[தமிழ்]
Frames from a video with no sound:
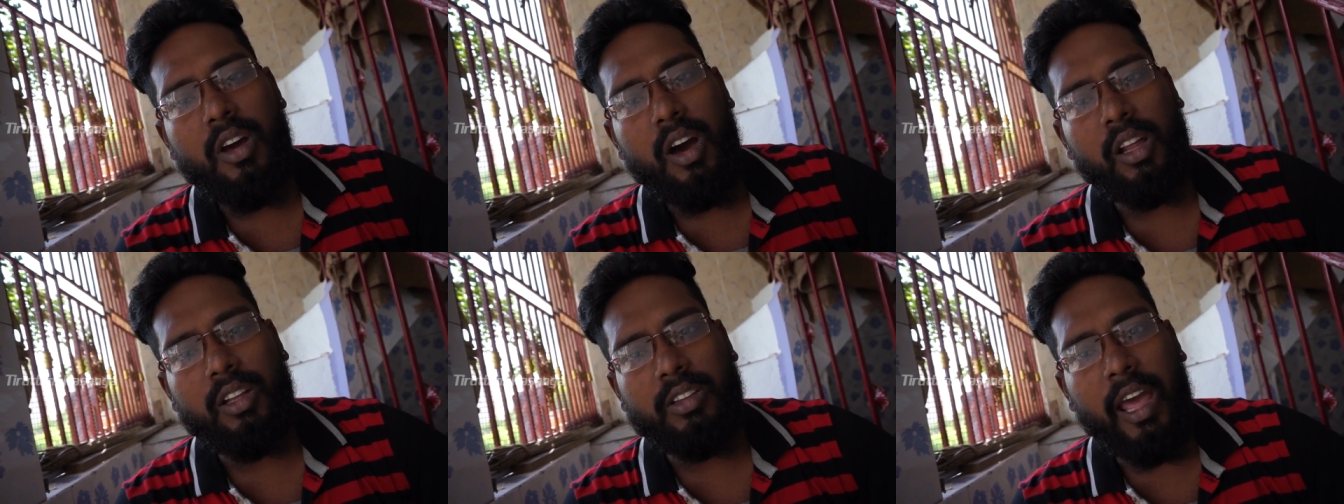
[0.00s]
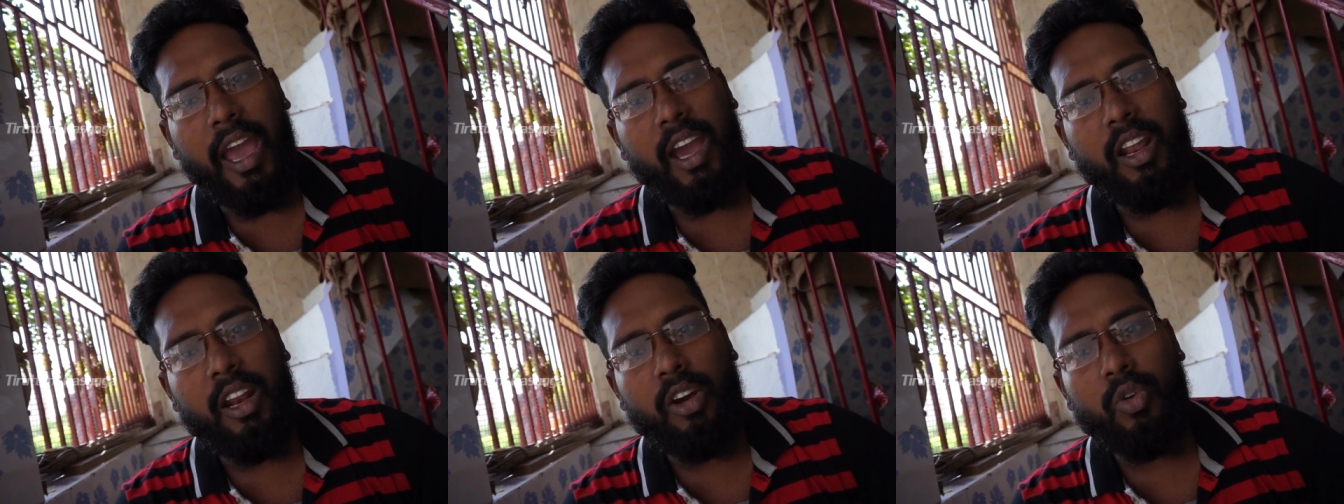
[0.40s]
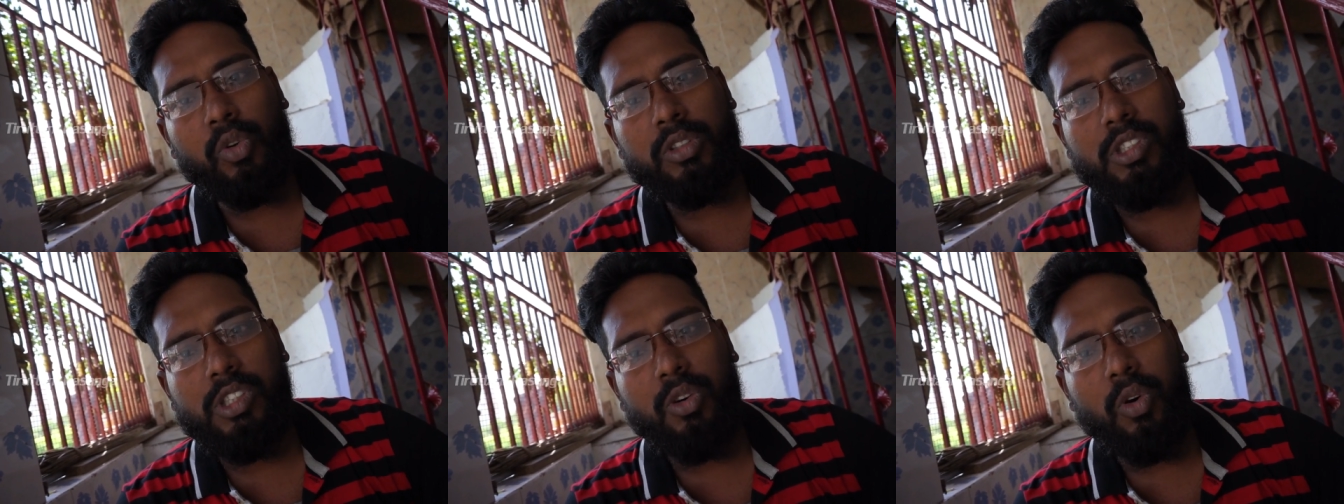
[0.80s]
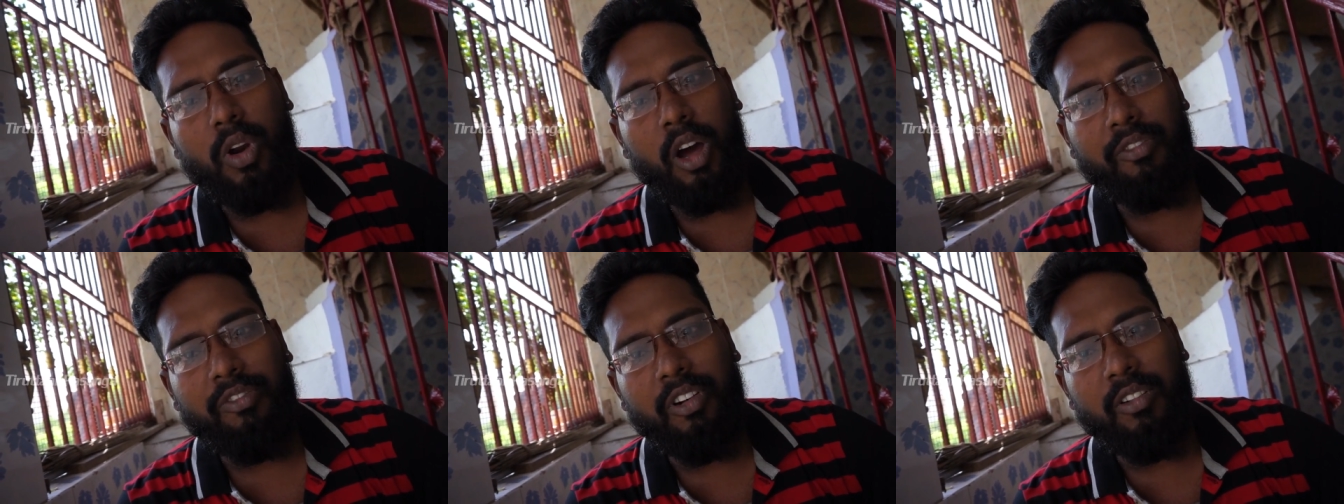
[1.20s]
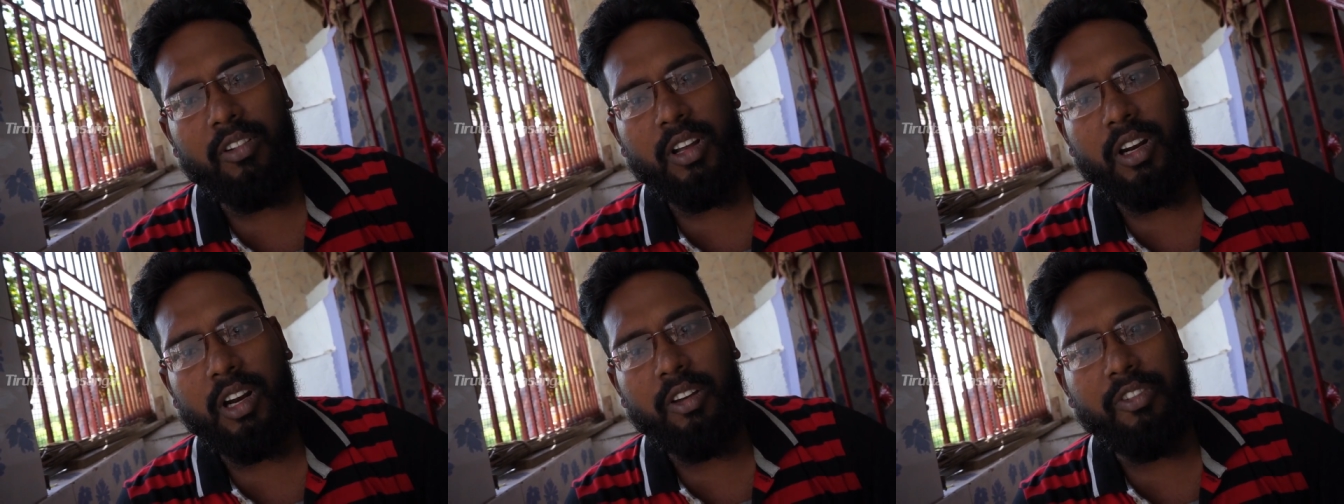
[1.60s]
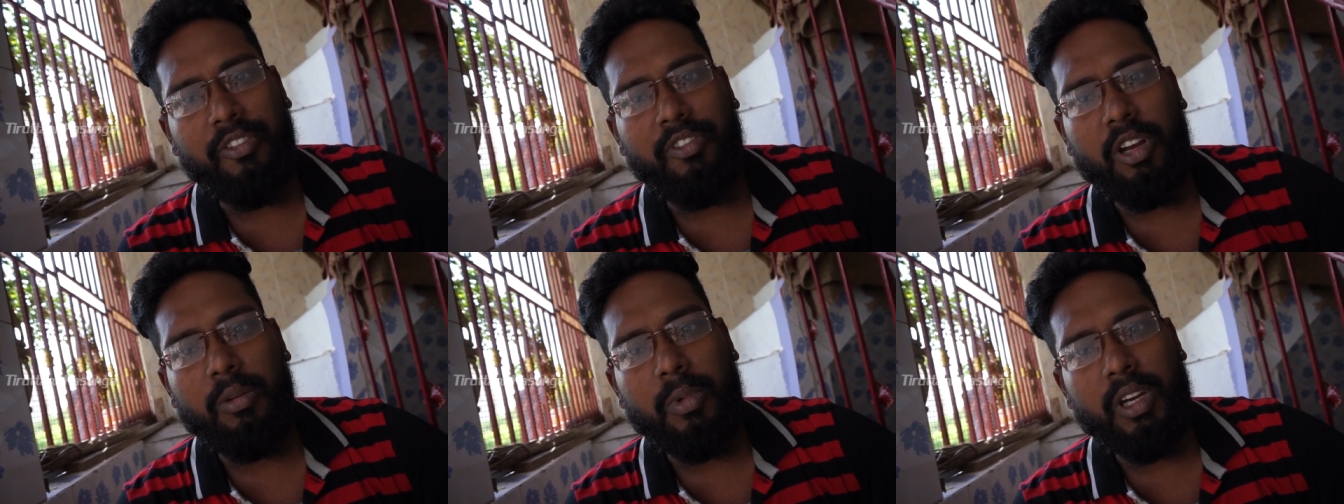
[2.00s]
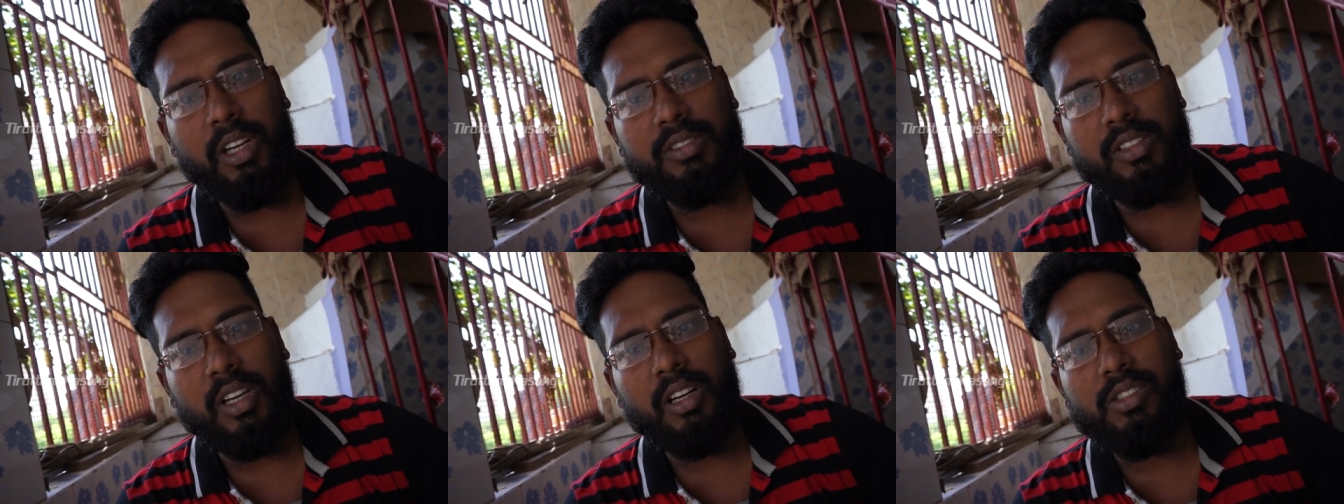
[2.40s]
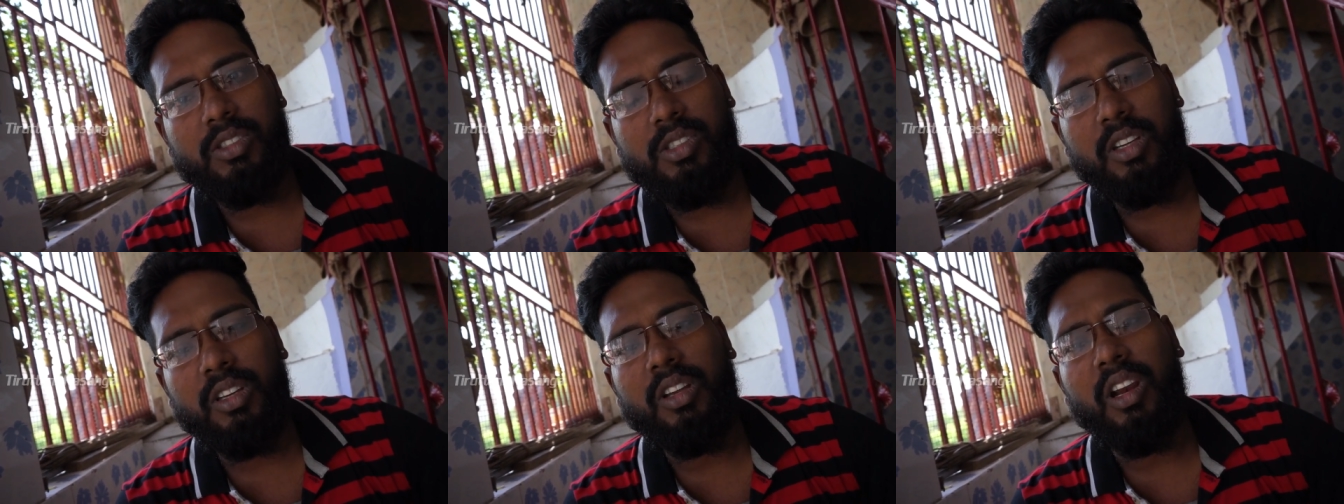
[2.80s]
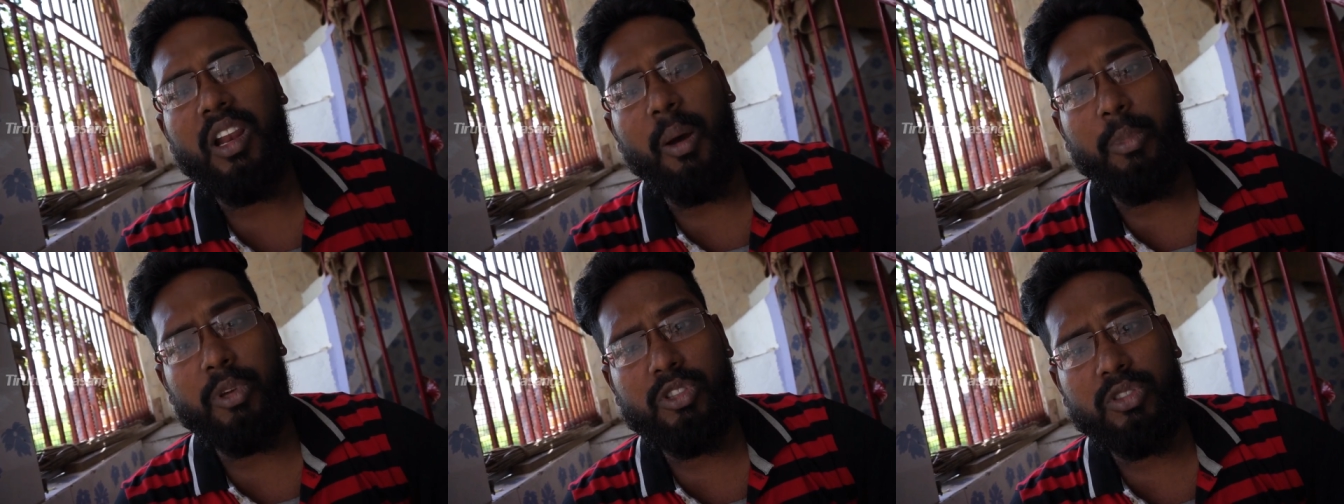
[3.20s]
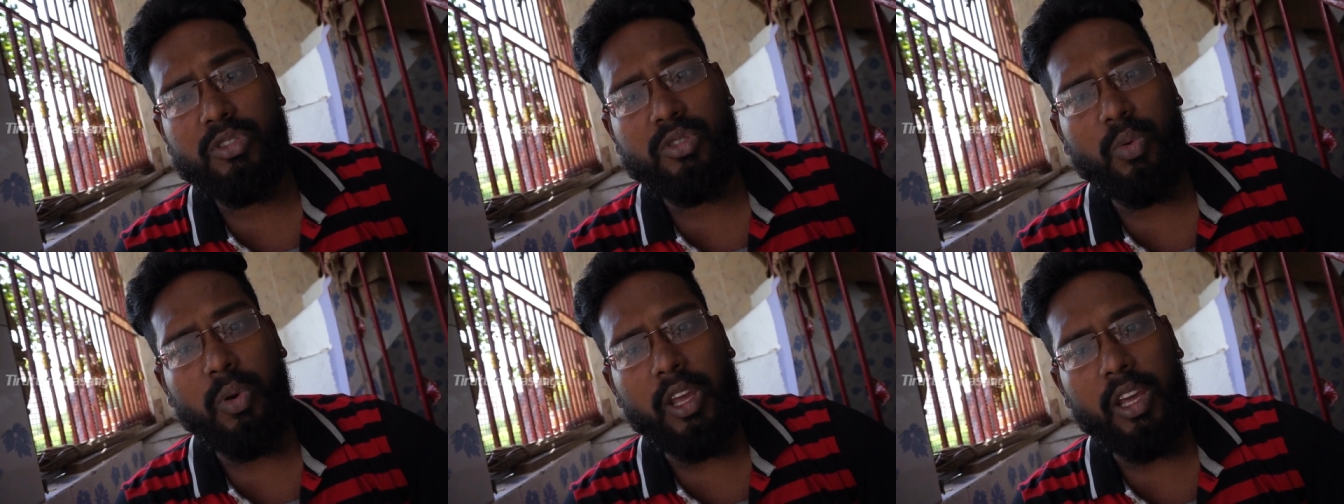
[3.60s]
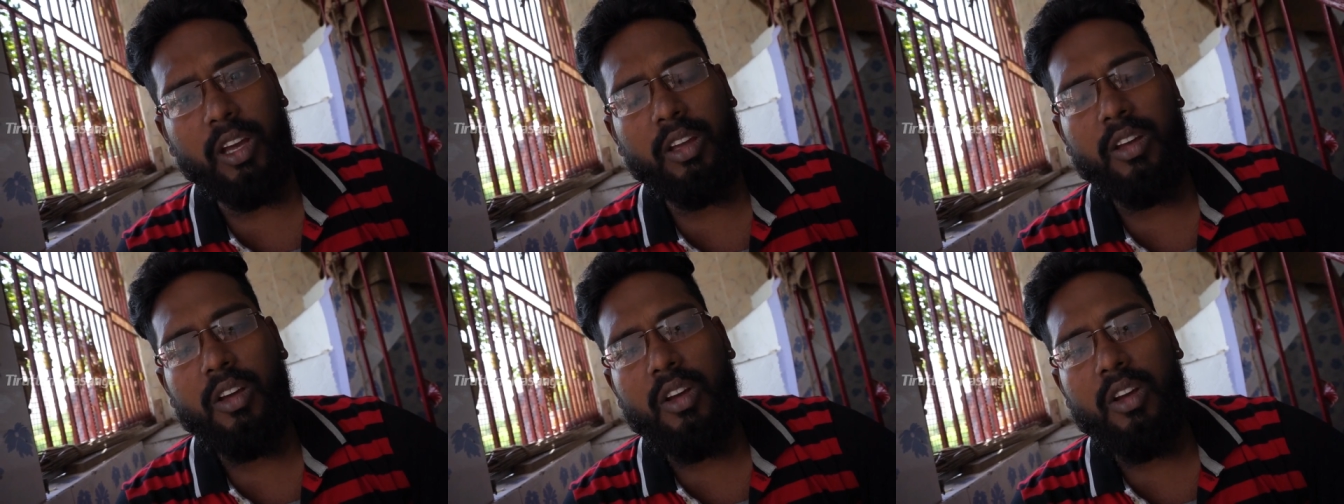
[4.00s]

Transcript: அந்த தேங்காய் எண்ணெய் குடிச்சு ஒரு ஆஃப் அன் ஹவர் இல்லை ஃபிஃப்டீன் மினிட்ஸ் கழித்து லெமன் ஜூஸ் குடிங்க